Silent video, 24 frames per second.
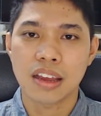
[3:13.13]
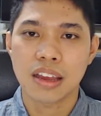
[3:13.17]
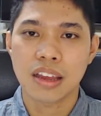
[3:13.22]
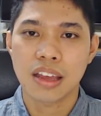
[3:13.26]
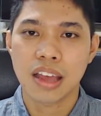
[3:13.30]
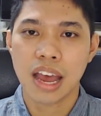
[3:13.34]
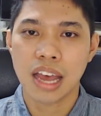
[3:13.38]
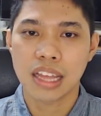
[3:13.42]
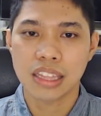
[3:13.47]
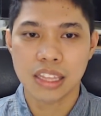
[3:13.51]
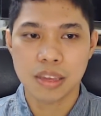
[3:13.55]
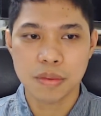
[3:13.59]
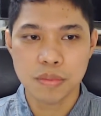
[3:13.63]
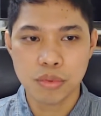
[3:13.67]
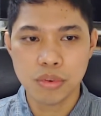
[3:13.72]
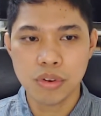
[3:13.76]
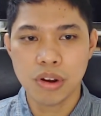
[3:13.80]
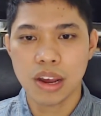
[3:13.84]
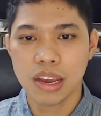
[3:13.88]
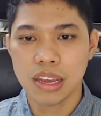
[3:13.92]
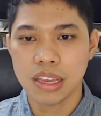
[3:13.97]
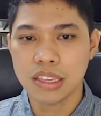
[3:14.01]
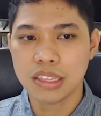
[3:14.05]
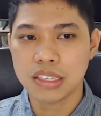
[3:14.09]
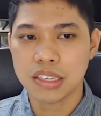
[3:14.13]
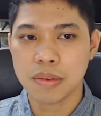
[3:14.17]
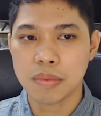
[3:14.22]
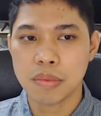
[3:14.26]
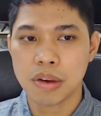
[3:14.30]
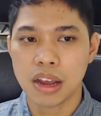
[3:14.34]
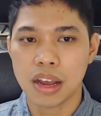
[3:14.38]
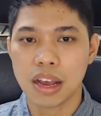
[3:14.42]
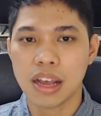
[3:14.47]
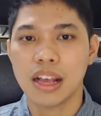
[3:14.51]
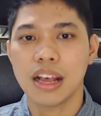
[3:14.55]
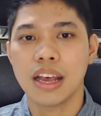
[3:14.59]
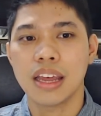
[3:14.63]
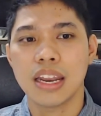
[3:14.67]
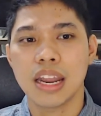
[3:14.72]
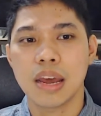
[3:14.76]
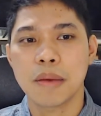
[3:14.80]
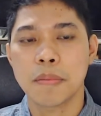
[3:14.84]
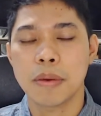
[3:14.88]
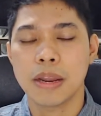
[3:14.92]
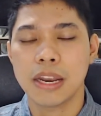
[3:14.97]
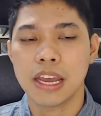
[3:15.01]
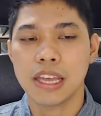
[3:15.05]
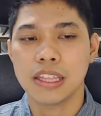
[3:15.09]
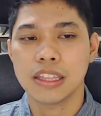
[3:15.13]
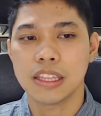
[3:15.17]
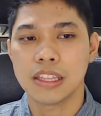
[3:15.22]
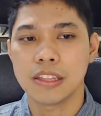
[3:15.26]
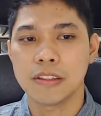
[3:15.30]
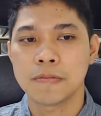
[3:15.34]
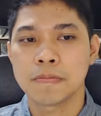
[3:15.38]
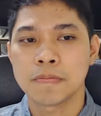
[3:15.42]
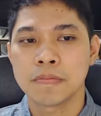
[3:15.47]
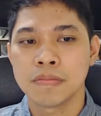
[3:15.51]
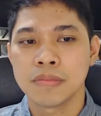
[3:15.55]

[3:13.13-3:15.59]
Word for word: ating buhay, sa mga kaganapan natin